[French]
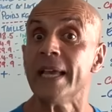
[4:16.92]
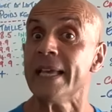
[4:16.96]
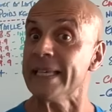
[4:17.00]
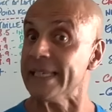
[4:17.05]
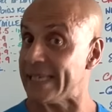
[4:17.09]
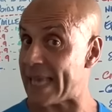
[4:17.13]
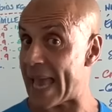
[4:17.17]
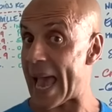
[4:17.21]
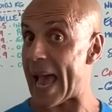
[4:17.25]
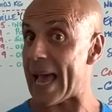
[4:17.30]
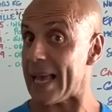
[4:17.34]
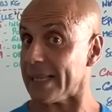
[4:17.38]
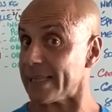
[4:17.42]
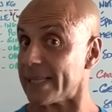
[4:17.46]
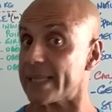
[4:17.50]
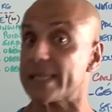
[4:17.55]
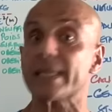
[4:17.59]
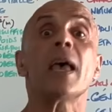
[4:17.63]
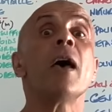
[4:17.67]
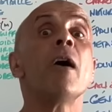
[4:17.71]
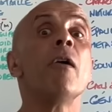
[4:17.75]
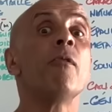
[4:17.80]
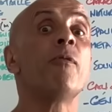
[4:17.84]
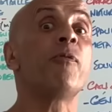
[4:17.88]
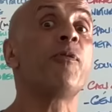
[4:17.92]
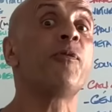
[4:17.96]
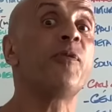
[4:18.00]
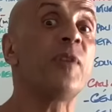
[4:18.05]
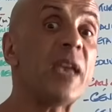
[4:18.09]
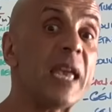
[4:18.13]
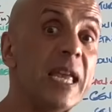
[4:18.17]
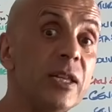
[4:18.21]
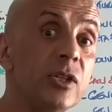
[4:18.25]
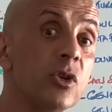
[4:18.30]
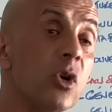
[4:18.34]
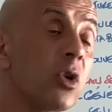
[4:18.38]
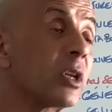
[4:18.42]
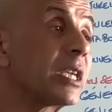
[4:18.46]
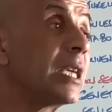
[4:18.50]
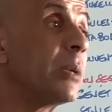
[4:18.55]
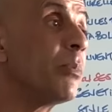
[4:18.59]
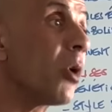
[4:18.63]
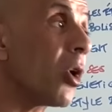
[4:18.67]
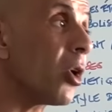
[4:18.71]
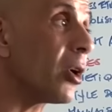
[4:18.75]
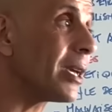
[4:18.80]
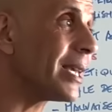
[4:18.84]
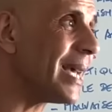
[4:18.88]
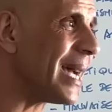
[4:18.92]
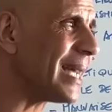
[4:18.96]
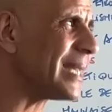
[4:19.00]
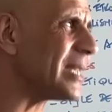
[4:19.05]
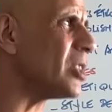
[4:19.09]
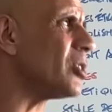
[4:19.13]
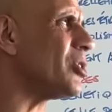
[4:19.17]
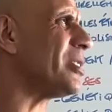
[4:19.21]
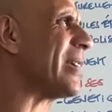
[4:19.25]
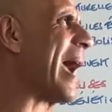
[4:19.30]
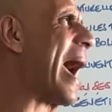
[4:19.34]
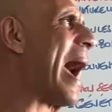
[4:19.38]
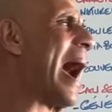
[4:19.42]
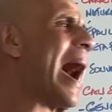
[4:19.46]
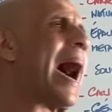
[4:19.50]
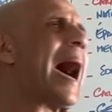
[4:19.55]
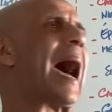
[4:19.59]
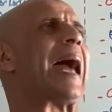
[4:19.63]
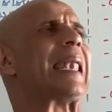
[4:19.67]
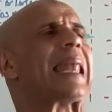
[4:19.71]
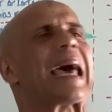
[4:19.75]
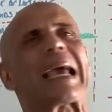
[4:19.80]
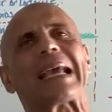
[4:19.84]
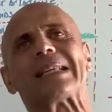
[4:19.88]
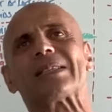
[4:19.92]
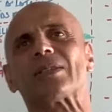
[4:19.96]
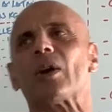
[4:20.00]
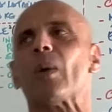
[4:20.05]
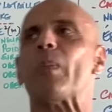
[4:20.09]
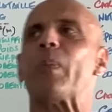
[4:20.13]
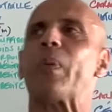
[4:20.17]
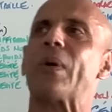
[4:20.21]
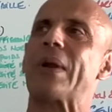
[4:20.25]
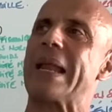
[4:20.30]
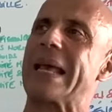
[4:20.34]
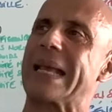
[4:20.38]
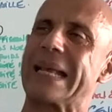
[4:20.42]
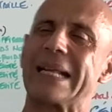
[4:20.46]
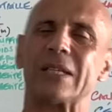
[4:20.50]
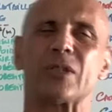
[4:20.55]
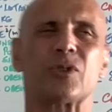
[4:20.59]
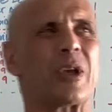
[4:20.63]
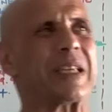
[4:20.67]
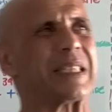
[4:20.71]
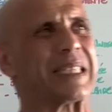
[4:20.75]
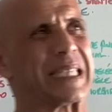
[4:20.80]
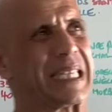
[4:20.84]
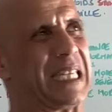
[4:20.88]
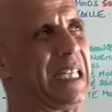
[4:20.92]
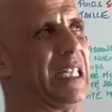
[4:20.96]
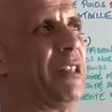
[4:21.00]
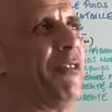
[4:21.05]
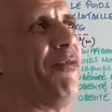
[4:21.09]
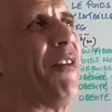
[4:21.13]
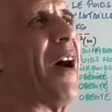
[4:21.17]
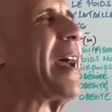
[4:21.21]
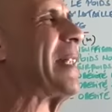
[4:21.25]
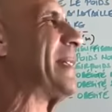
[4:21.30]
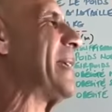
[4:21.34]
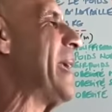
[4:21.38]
yes, feignant qui me regarde, qui dit Ah, la raison pour laquelle je suis un skinny fat,